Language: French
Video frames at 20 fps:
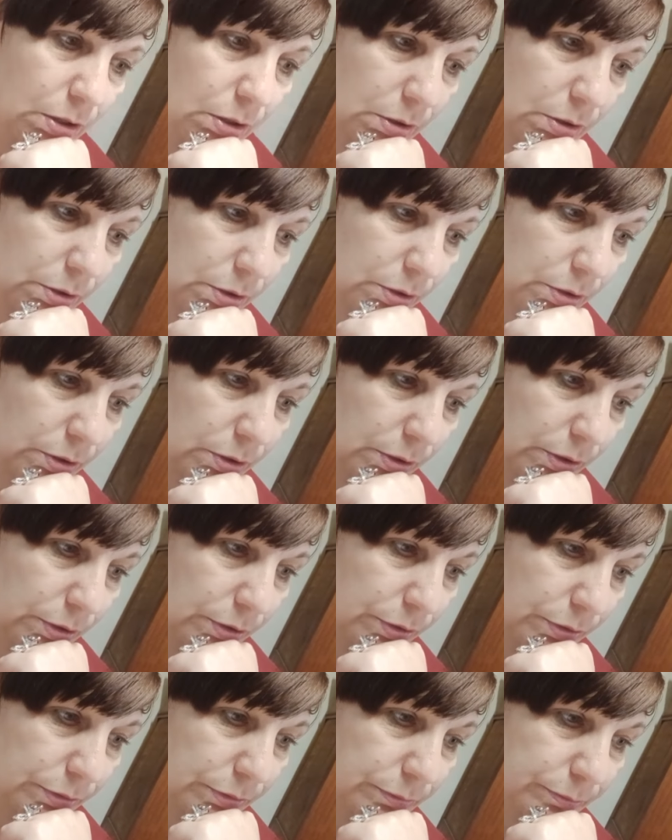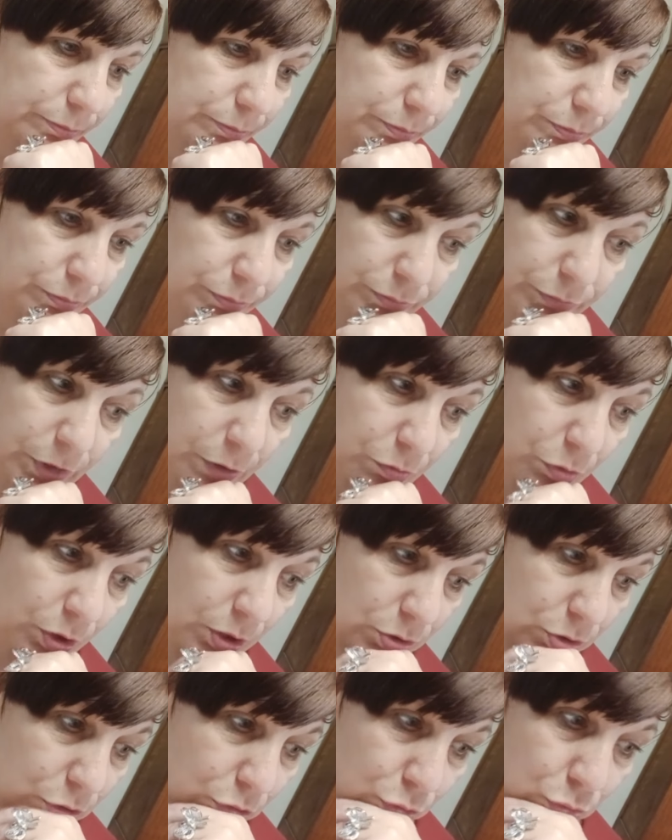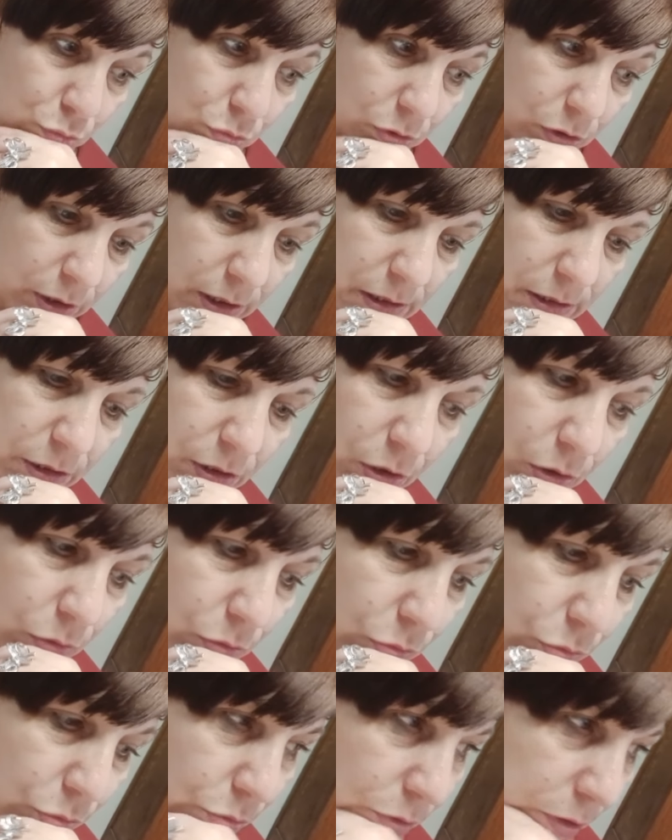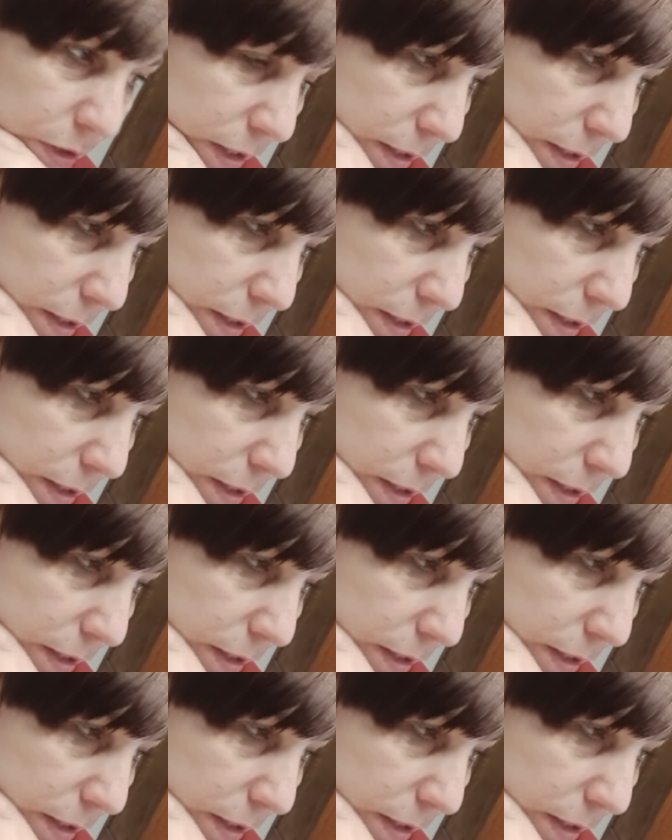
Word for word: Euh, et voilà, c'est tout. Le restant on